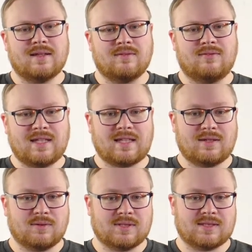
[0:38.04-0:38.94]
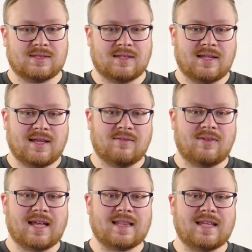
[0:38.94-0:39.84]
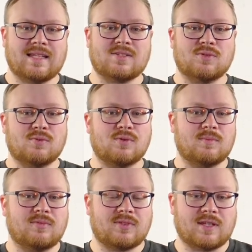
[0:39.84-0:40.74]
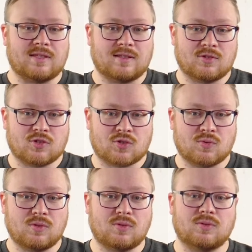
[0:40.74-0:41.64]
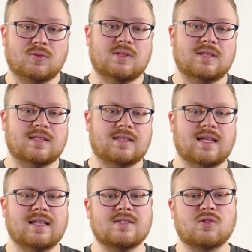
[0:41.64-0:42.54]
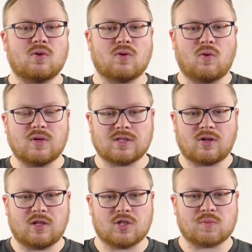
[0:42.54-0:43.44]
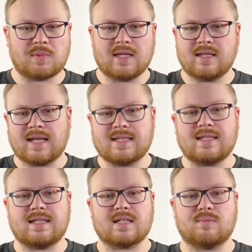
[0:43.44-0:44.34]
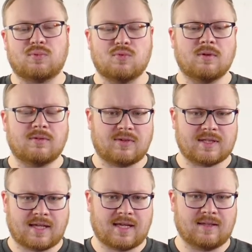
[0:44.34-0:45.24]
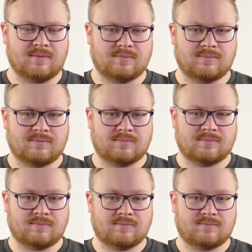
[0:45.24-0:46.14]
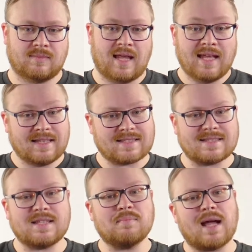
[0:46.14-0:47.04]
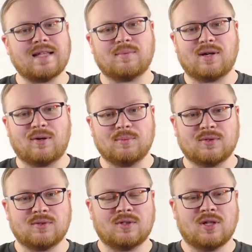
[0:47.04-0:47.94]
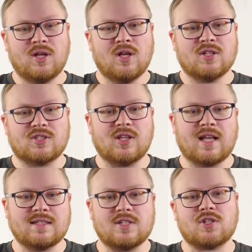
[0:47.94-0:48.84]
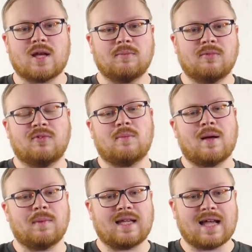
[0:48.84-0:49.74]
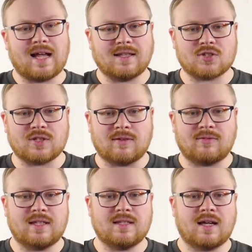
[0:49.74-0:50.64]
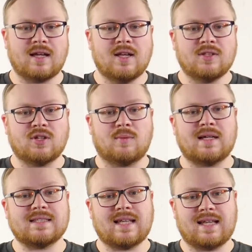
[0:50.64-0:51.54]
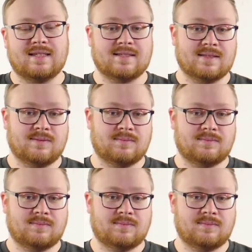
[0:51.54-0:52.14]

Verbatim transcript: Videos werden in Zukunft in Schule und Unterricht eine so große Rolle spielen, dass sie das Buch verdrängen. Das ist nicht meine Behauptung, sondern sie stammt vom amerikanischen Erfinder Thomas Edison.